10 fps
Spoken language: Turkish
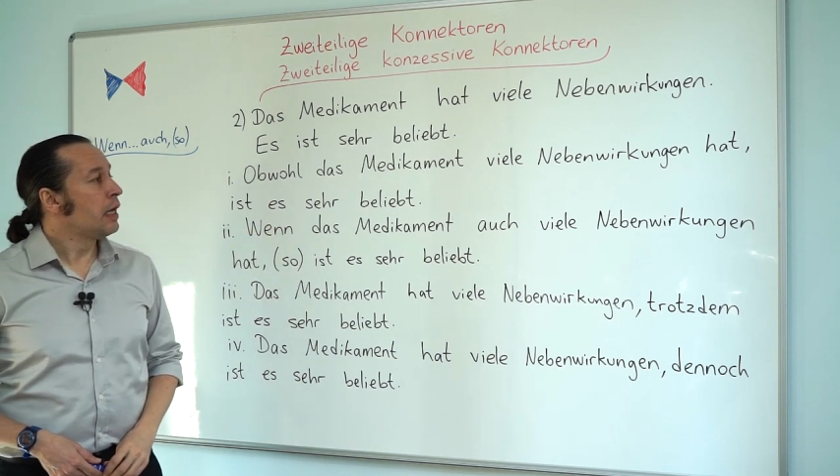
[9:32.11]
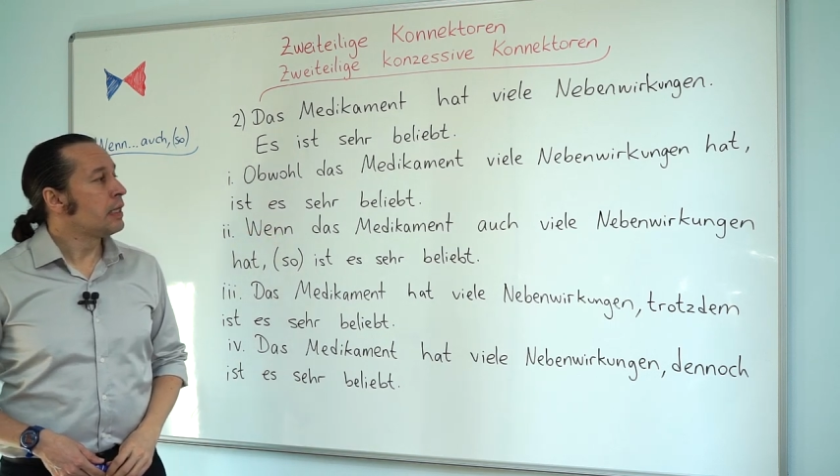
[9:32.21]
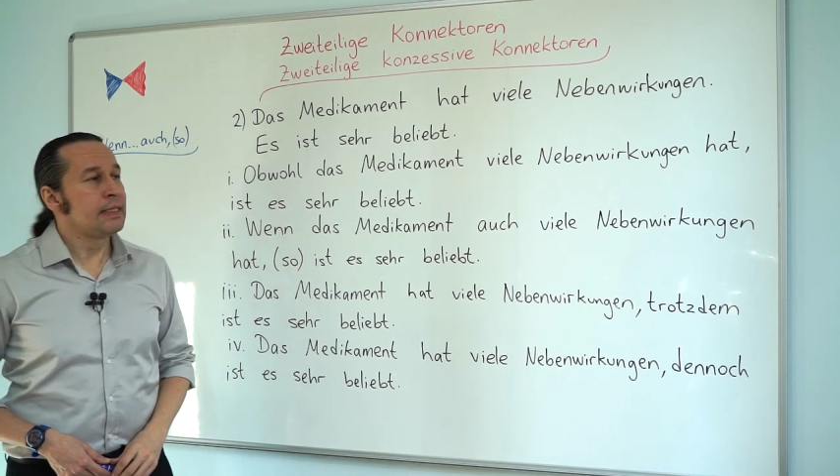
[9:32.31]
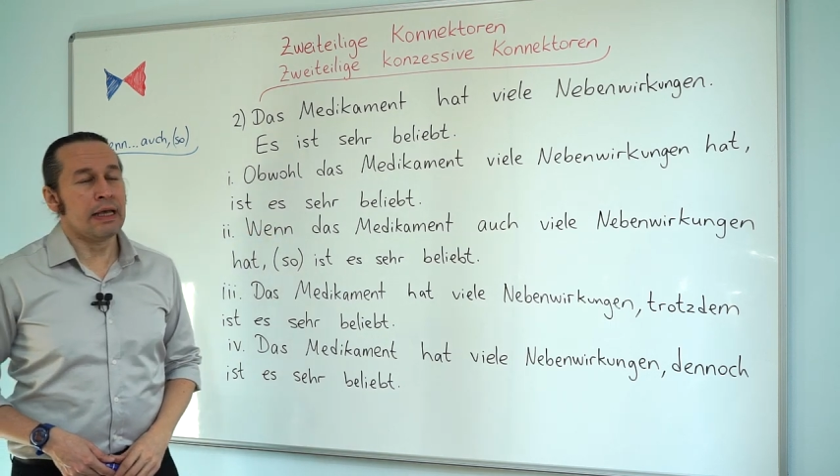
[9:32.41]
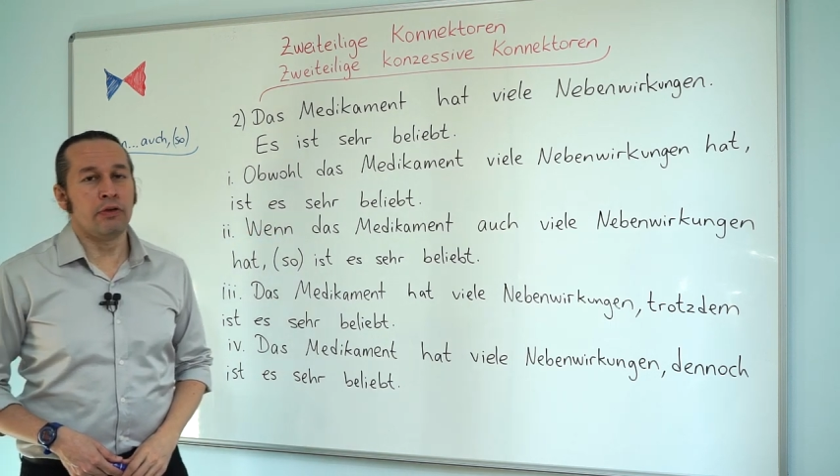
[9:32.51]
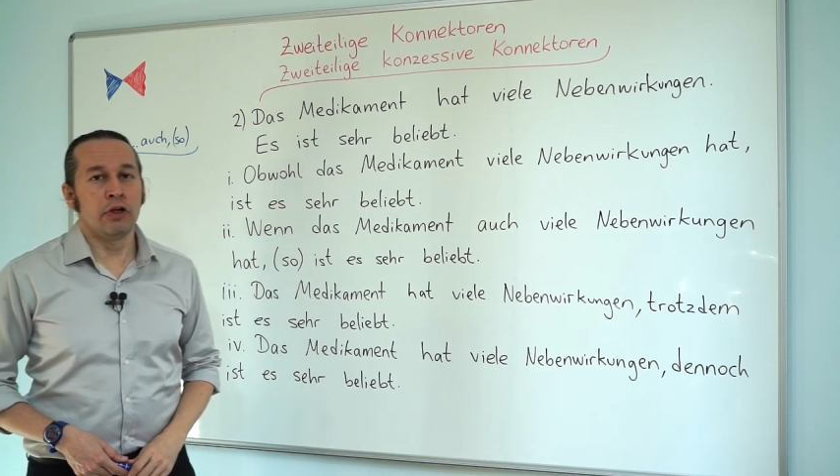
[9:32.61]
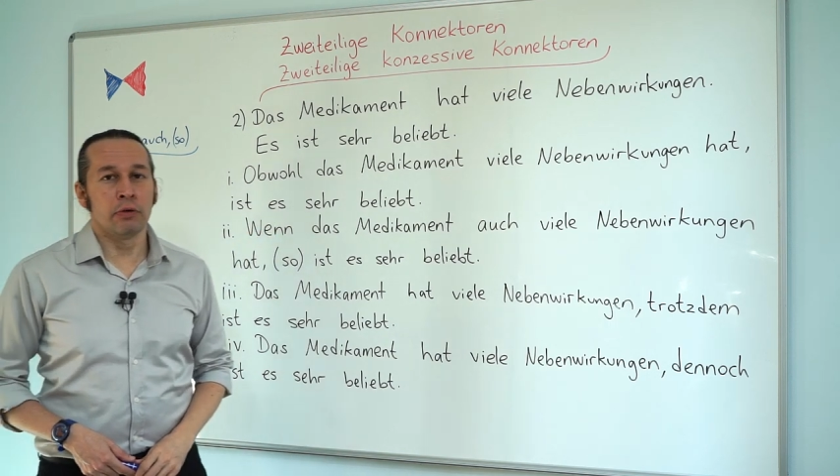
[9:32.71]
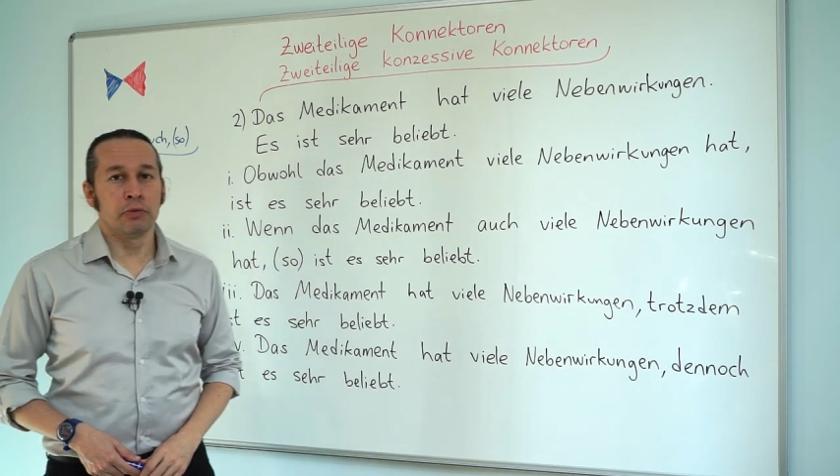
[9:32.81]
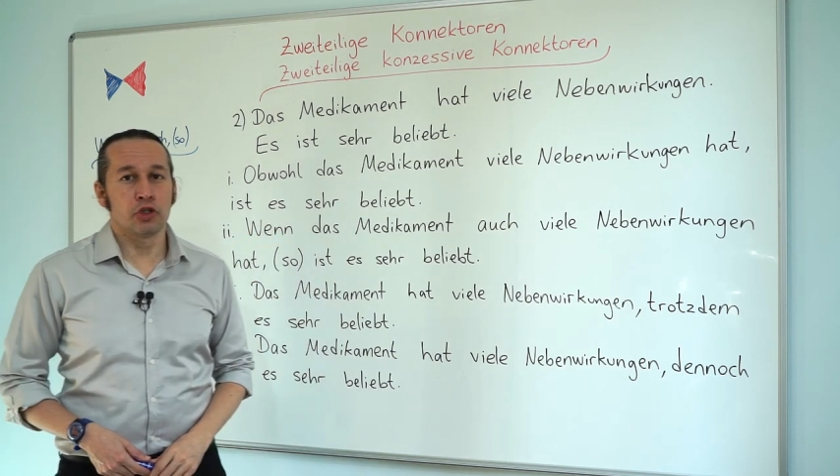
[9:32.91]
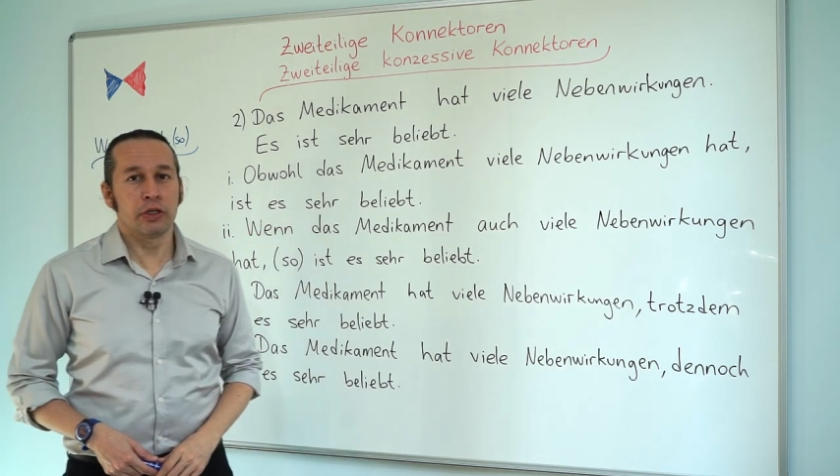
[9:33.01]

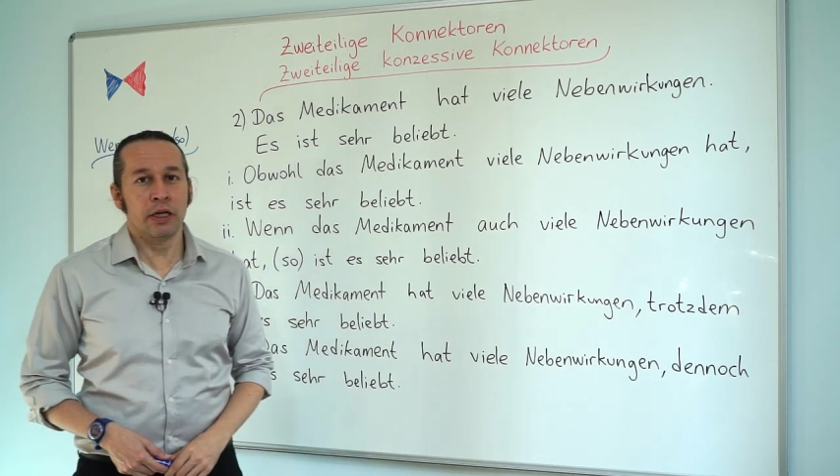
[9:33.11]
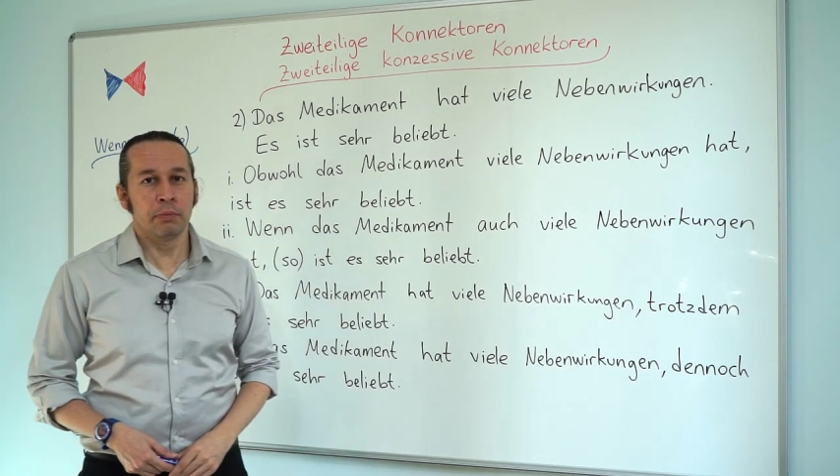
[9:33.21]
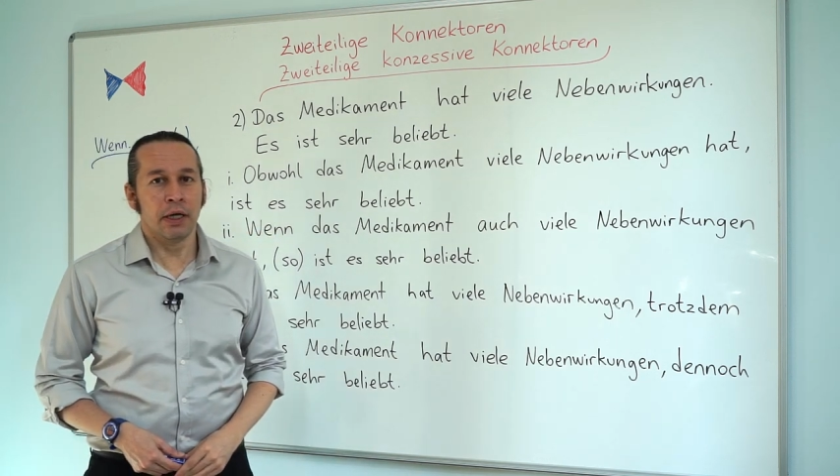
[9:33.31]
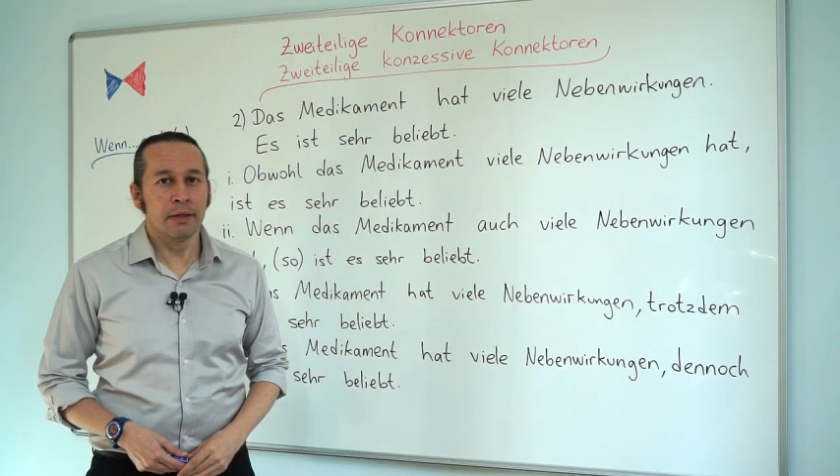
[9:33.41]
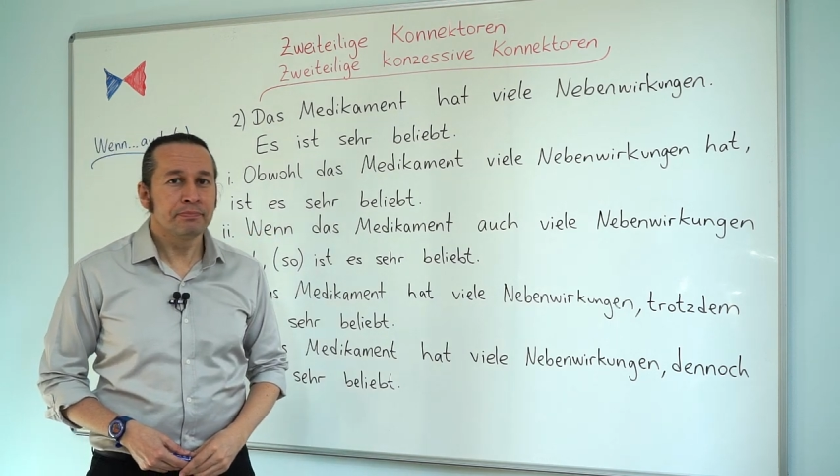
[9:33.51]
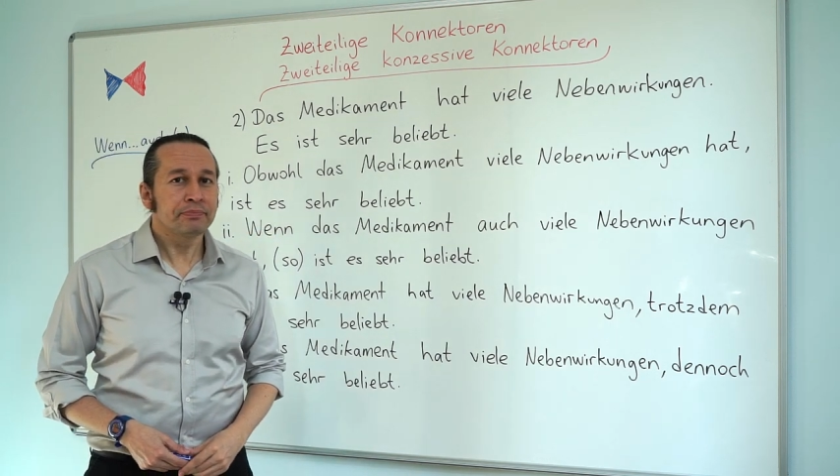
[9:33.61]
seviliyormuş değil mi?